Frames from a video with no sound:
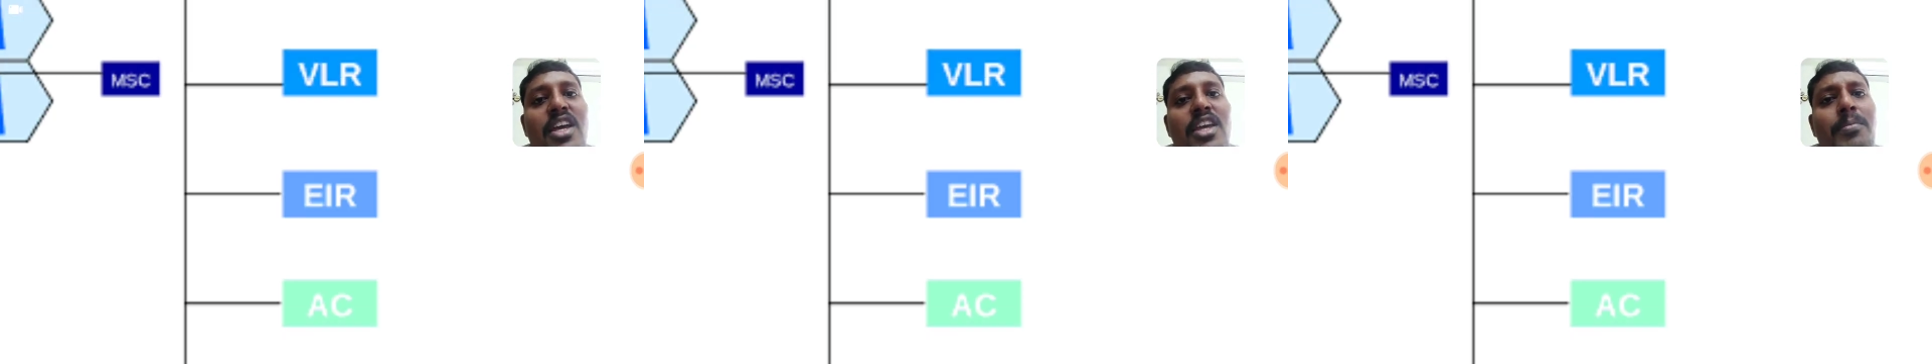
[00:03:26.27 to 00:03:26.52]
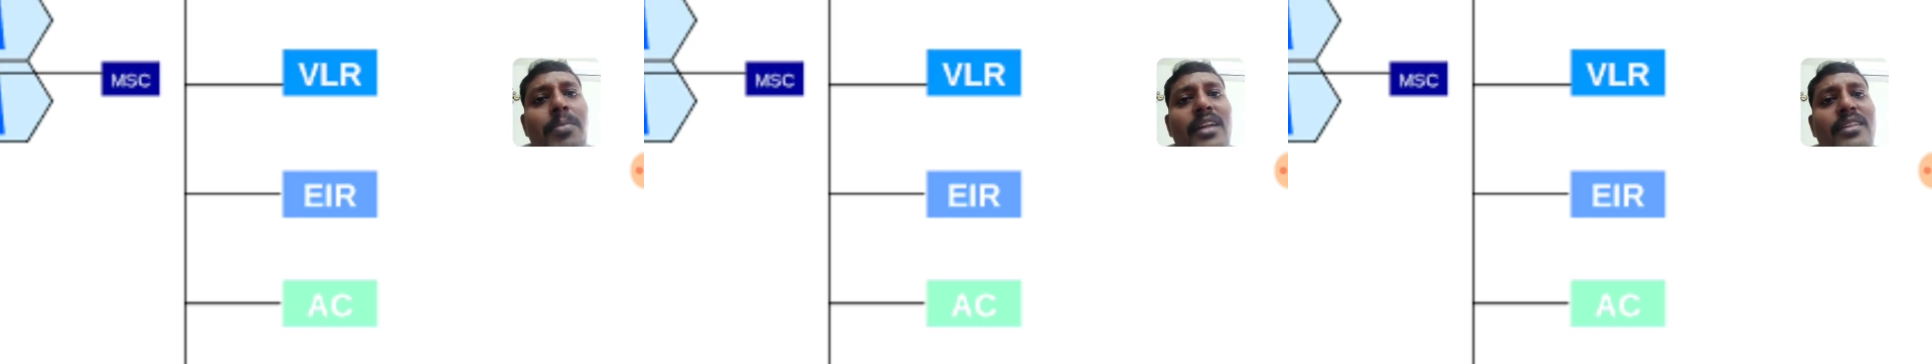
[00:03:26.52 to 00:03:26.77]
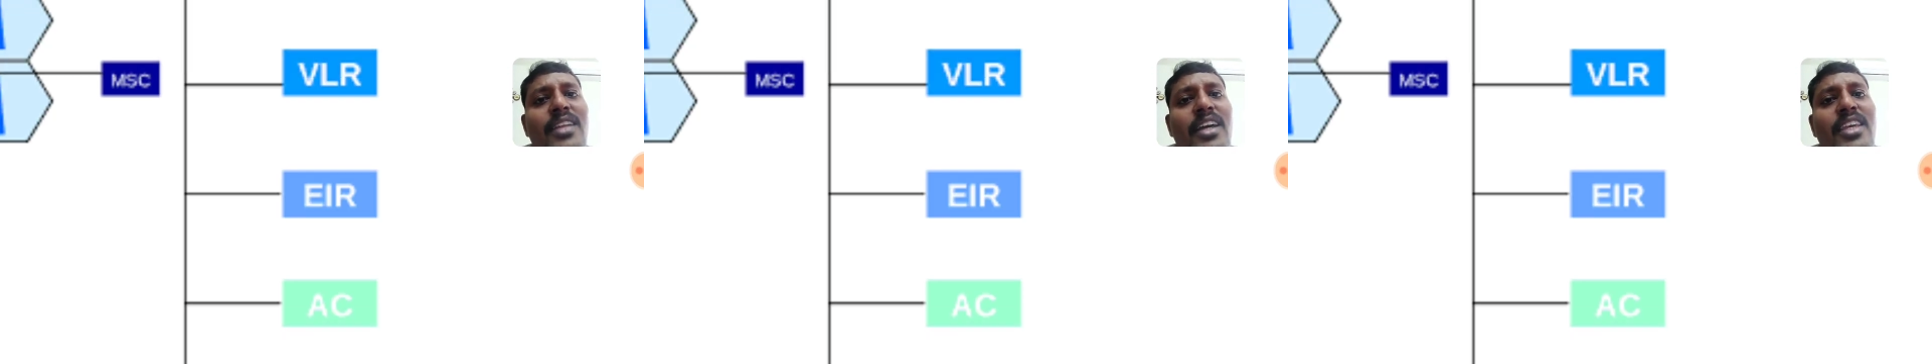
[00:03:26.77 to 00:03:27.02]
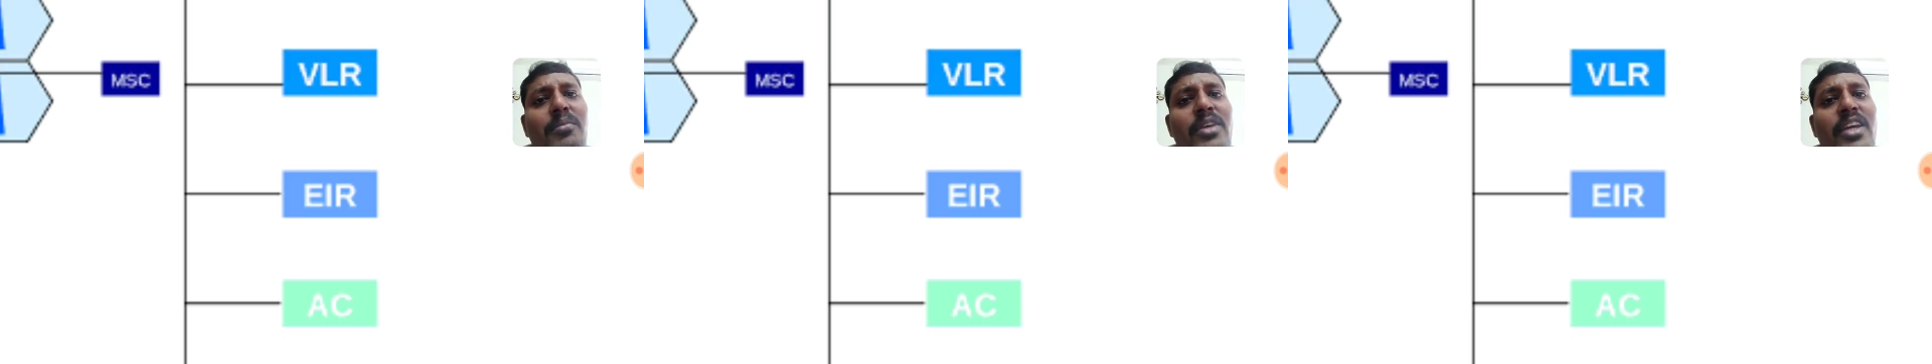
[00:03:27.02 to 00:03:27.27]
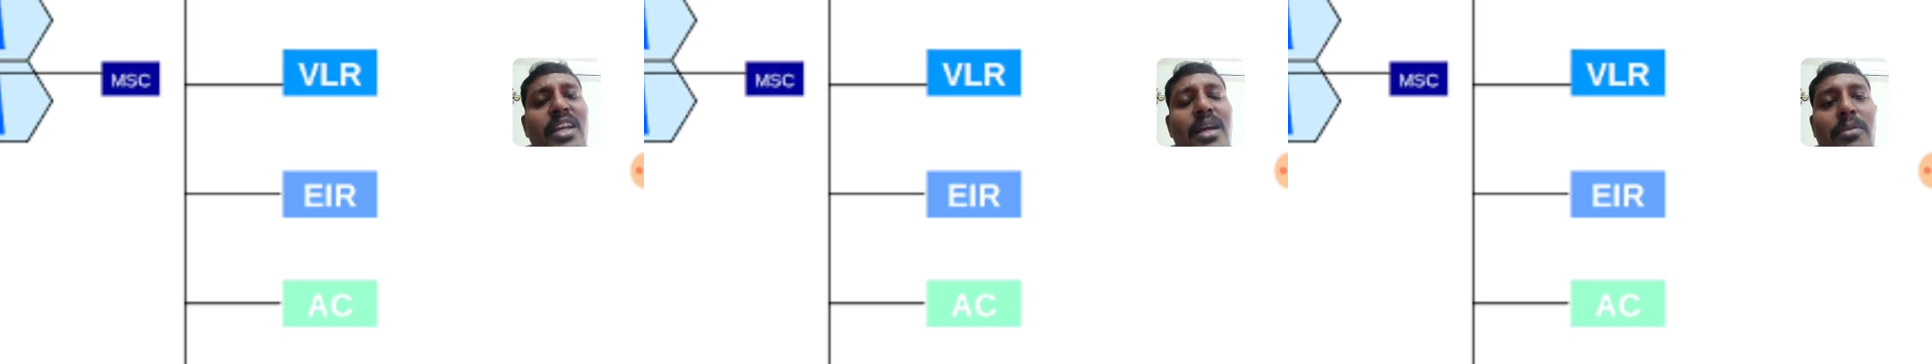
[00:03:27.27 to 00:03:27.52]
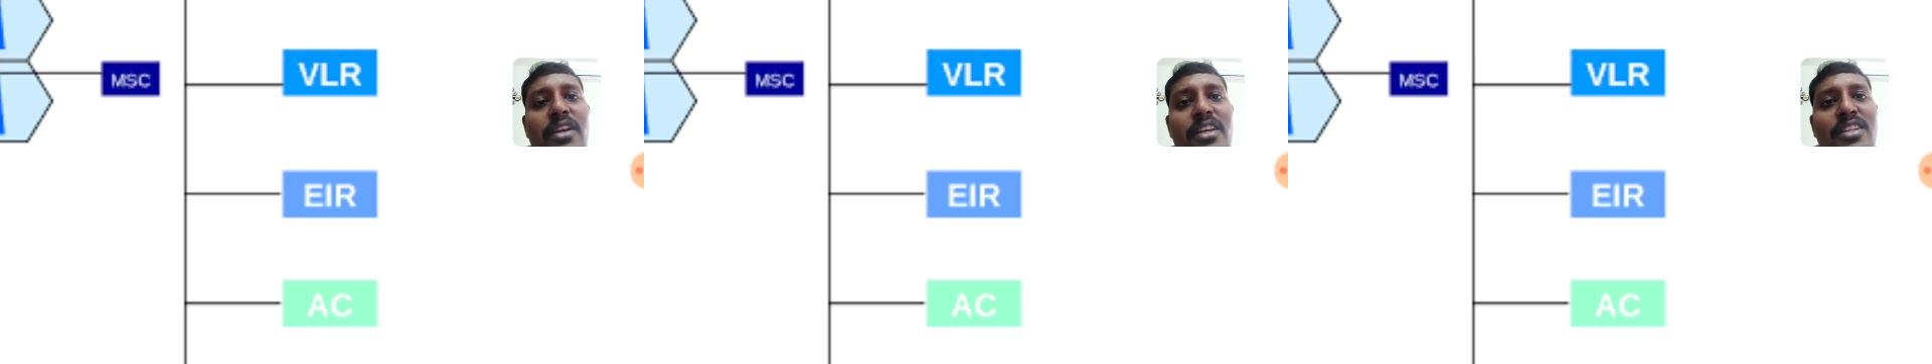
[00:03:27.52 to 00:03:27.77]
இப்போ அந்த ஐஎம்இஐ e
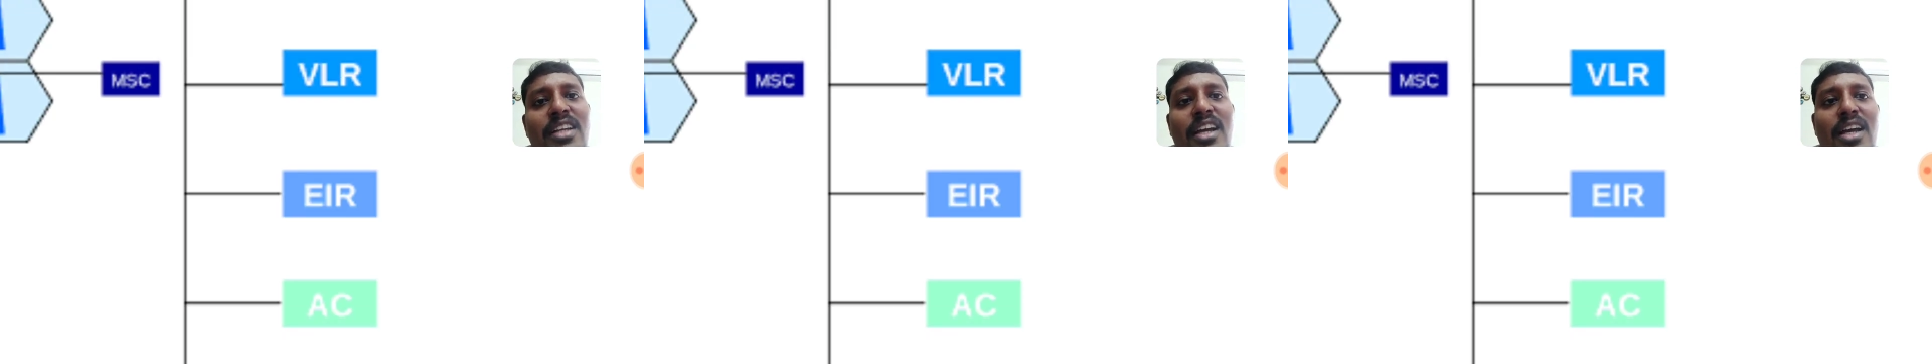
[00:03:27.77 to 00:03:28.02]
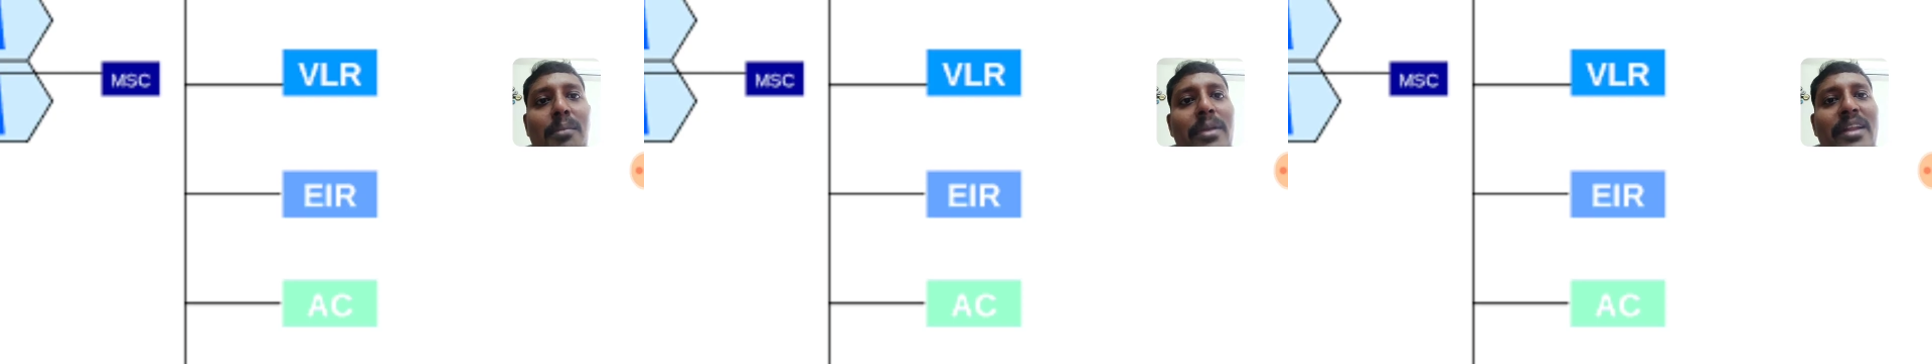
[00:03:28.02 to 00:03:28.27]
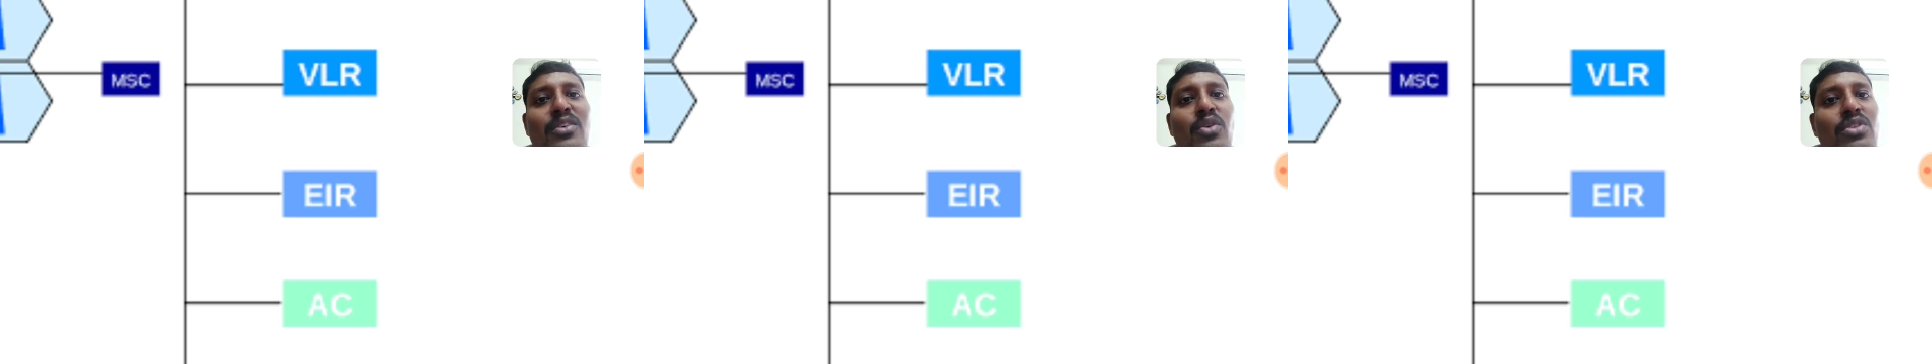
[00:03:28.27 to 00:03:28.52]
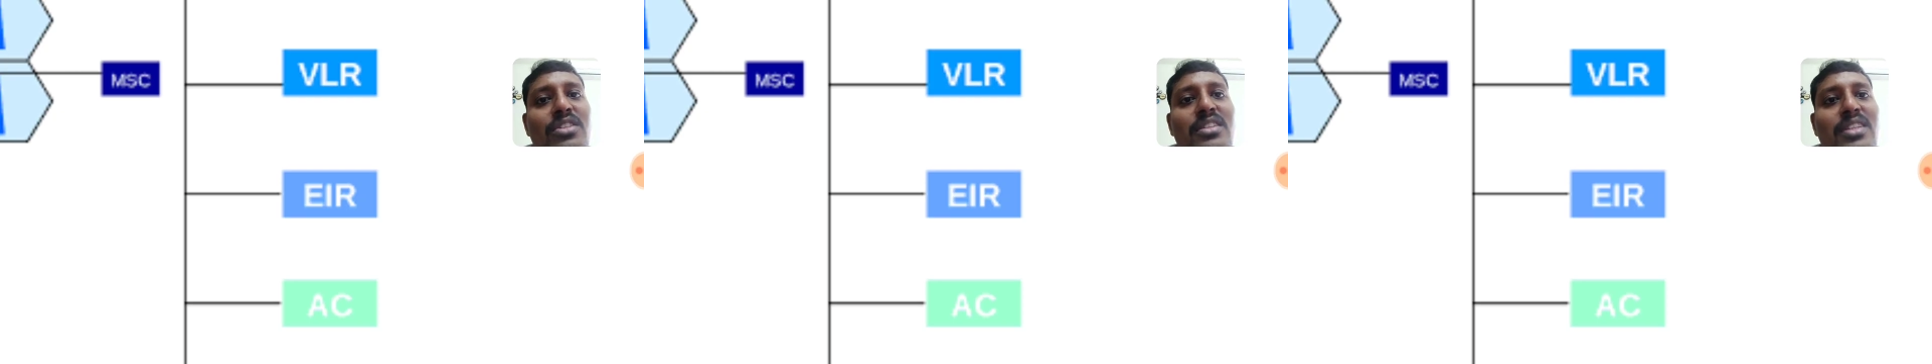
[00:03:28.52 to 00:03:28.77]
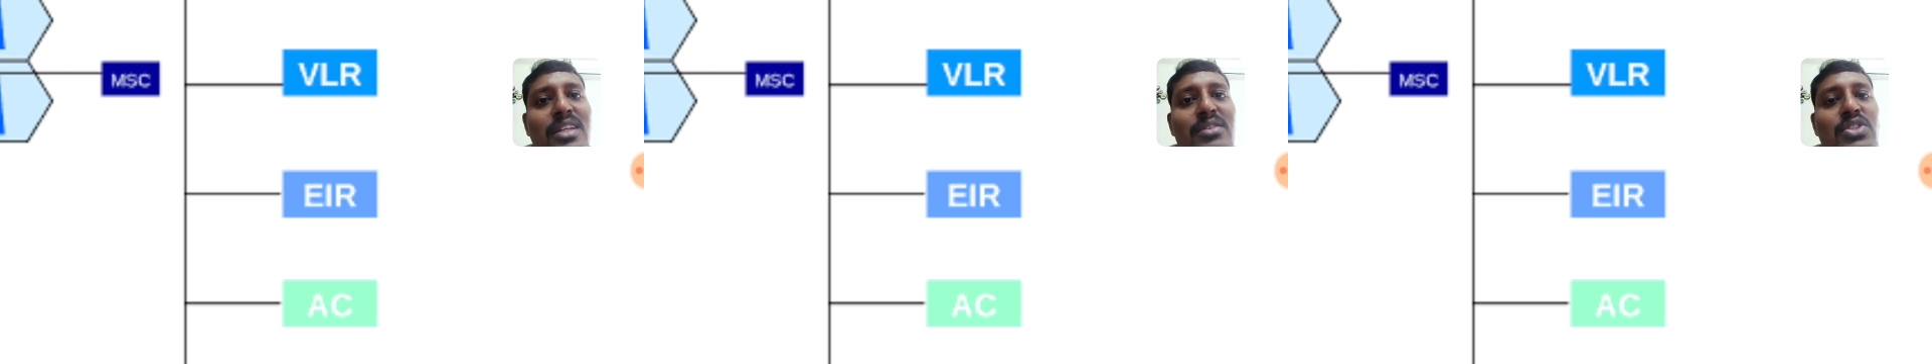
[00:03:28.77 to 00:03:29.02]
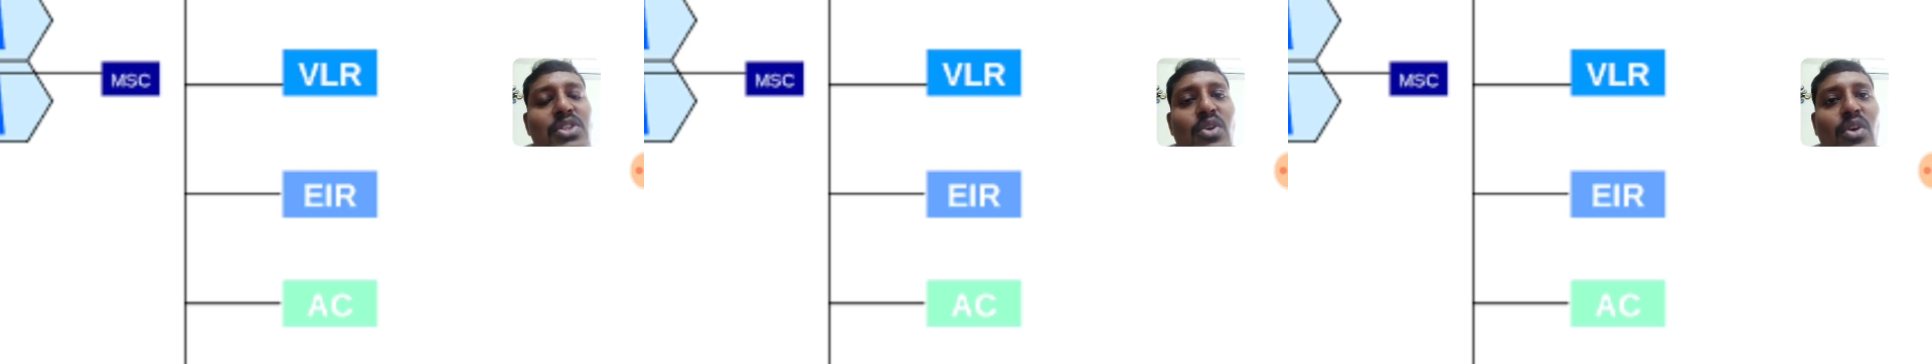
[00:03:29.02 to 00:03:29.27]
நம்பர் இது நான் கம்ப்ளைண்ட் கொடுத்துருந்தேன்னு
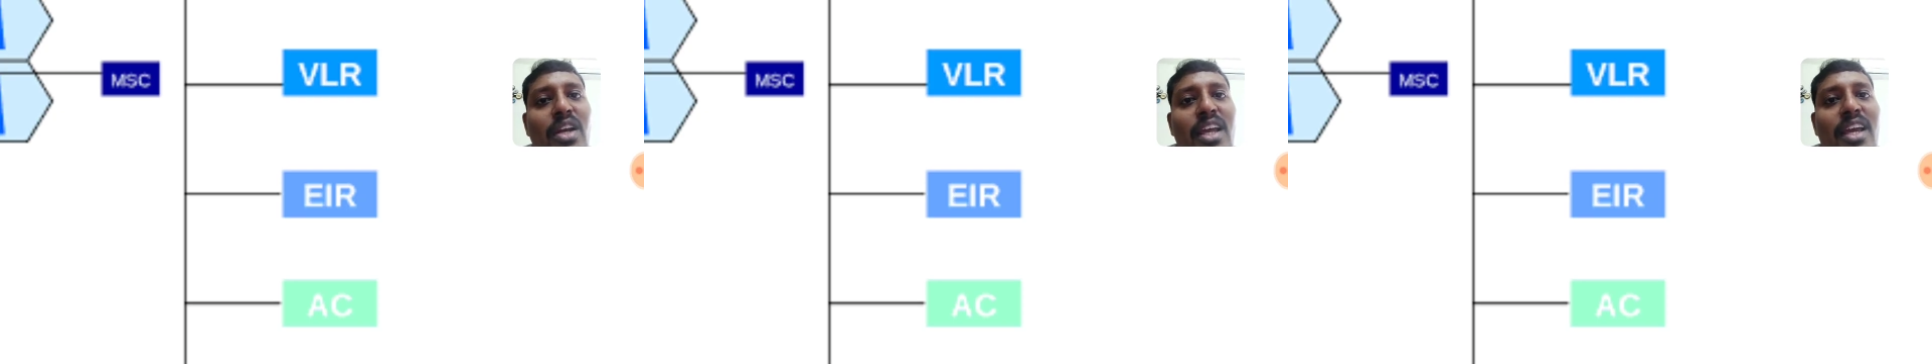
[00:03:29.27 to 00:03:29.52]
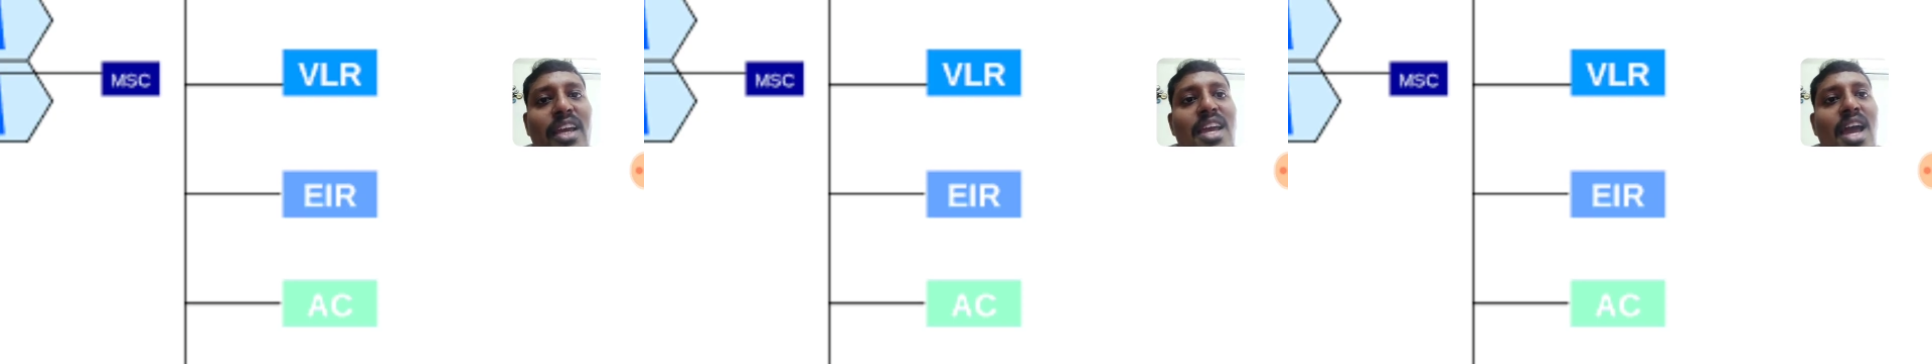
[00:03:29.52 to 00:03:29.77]
வச்சுக்கோங்களேன்